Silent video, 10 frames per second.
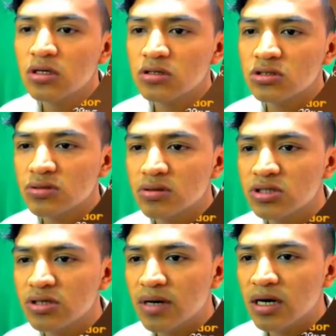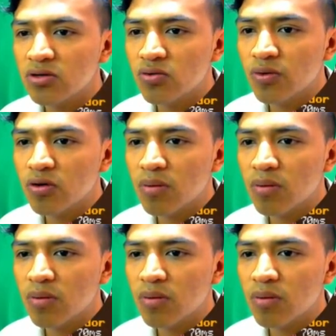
Entonces vamos a ir bajando poco a